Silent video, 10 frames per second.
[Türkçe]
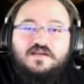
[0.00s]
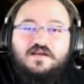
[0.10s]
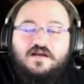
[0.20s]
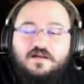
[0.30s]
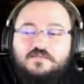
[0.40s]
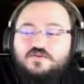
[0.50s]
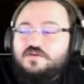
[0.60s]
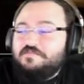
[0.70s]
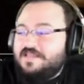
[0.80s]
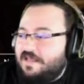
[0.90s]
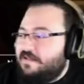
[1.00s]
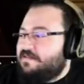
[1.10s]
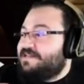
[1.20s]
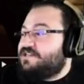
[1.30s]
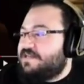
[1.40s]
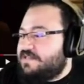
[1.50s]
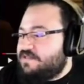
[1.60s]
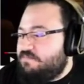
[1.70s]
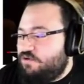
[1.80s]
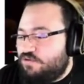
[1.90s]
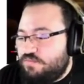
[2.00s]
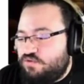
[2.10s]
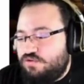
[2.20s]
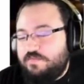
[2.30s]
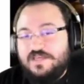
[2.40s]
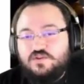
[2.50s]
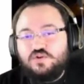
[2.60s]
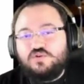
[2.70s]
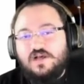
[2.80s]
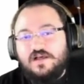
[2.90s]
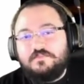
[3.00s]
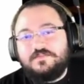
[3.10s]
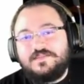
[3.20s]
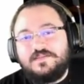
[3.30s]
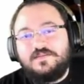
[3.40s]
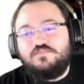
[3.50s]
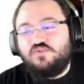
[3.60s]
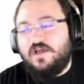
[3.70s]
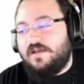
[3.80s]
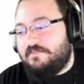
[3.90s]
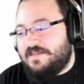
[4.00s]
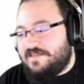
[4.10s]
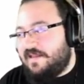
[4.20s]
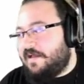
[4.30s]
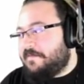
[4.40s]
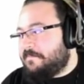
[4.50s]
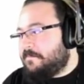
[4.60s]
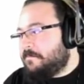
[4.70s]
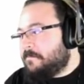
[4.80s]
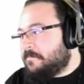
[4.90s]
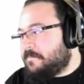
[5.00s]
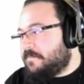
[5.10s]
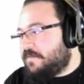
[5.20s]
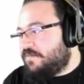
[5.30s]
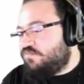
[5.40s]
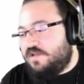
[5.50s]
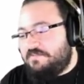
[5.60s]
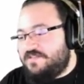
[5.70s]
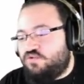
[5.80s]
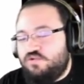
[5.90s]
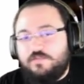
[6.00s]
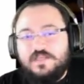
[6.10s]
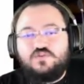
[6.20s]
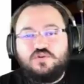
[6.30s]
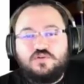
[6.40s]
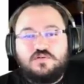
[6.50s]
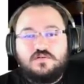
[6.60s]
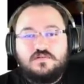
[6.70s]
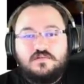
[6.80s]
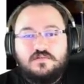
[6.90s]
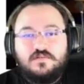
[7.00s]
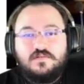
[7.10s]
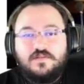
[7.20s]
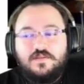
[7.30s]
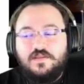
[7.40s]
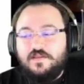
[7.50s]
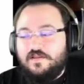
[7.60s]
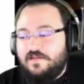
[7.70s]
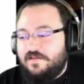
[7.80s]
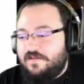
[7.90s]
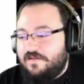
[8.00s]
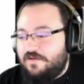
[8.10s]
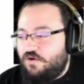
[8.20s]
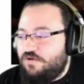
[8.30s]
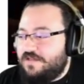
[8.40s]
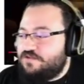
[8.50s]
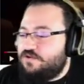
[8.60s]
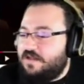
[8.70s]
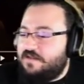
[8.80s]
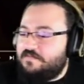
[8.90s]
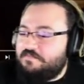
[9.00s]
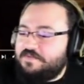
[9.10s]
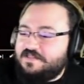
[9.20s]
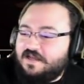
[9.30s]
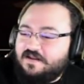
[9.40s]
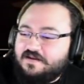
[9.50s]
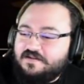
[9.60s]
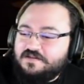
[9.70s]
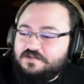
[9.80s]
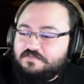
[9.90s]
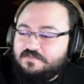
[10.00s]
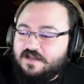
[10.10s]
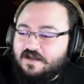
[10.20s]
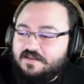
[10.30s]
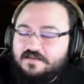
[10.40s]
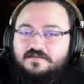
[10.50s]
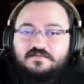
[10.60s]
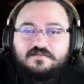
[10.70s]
Amına koyayım diye taşak geçebiliyordum. Gülüp geçiyorduk abi biz buna mesela. Buna biz gülüp geçiyorduk. Oh yeah. Ondan sonra bir tane arkadaşım tarihin